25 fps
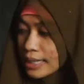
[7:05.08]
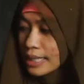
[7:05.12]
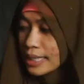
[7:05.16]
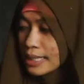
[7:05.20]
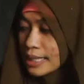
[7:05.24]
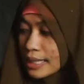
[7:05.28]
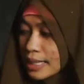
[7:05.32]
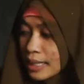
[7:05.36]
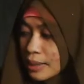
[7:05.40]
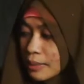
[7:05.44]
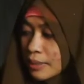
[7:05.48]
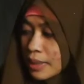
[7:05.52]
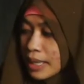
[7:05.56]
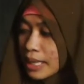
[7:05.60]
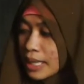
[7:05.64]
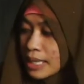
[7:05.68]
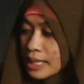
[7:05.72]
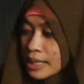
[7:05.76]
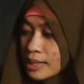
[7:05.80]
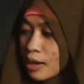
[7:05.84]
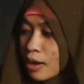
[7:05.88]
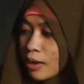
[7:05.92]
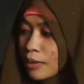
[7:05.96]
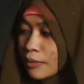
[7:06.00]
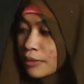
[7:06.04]
system
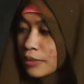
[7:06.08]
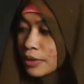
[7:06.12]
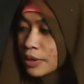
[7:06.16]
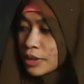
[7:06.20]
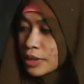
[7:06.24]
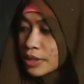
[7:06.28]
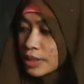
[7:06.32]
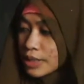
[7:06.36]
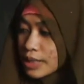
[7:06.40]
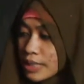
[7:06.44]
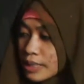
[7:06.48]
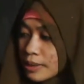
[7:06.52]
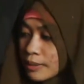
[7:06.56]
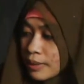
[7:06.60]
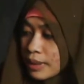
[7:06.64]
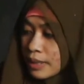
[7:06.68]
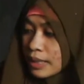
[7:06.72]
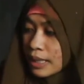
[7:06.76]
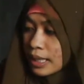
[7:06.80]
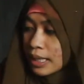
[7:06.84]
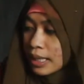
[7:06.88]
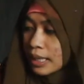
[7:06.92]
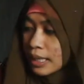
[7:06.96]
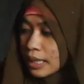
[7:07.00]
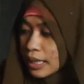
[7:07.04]
is of use
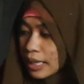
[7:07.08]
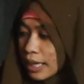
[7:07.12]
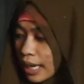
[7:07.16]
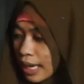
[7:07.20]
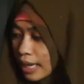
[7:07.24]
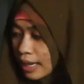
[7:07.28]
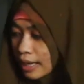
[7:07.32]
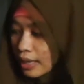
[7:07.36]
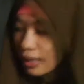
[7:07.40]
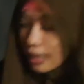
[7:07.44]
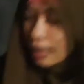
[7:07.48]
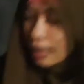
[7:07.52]
seperti ini ya.